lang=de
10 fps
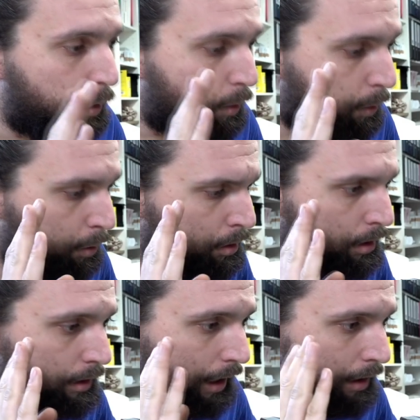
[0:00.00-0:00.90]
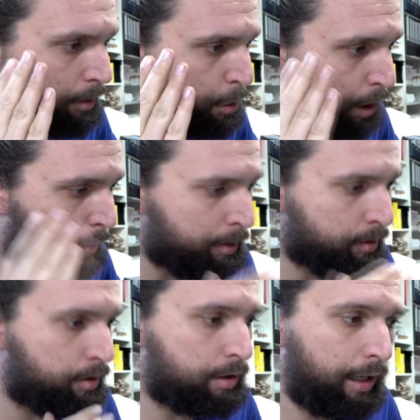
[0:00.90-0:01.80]
Und dann schauen wir uns
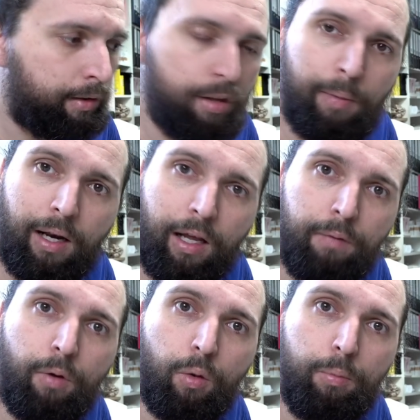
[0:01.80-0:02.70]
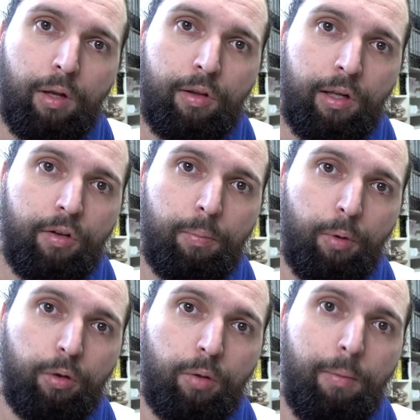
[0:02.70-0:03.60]
das Ganze mal an, warum das hier so
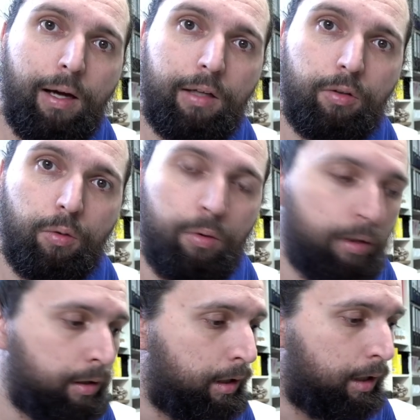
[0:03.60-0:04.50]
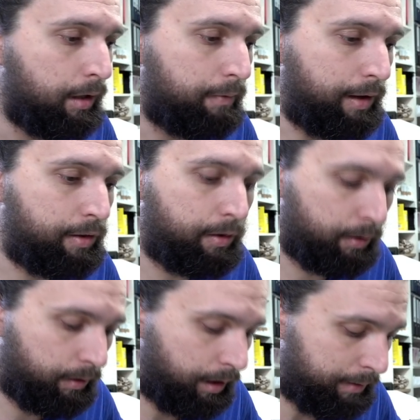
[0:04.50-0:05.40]
blöd rummacht und was
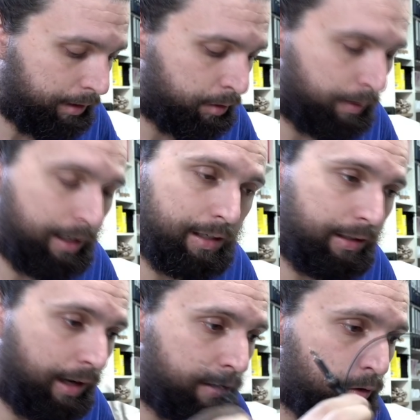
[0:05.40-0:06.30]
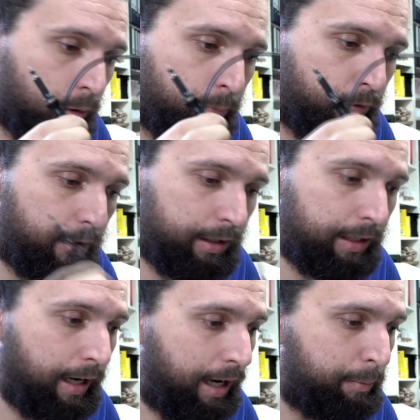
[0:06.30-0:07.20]
eventuell die Tastköpfe, die
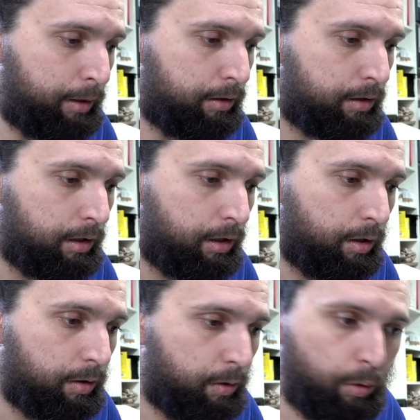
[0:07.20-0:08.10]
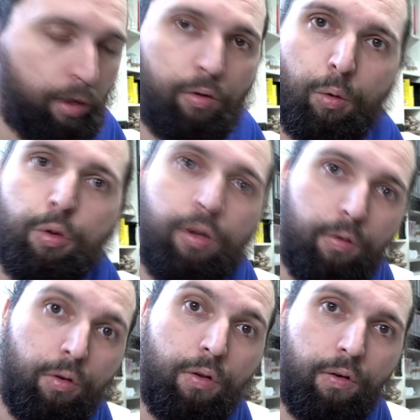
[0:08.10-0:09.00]
Kabel wo das Ostsee
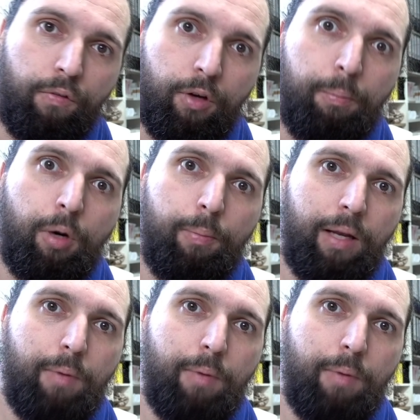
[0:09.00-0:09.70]
uns für Probleme